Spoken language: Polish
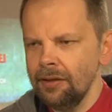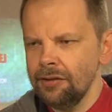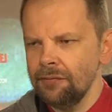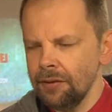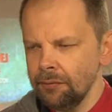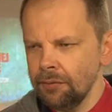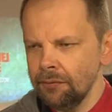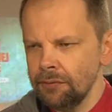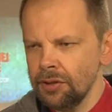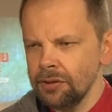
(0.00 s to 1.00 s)
e,
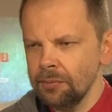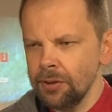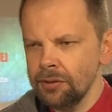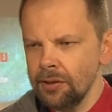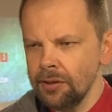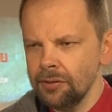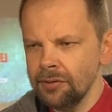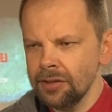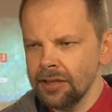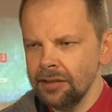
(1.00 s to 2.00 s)
świętują 25-lecie
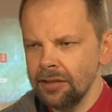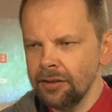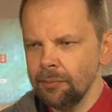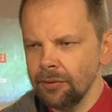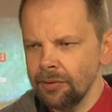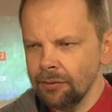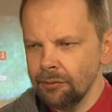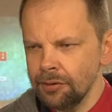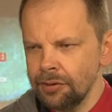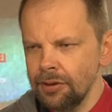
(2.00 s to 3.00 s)
odzyskania
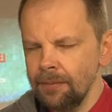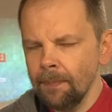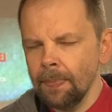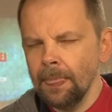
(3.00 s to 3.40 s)
niepodległości.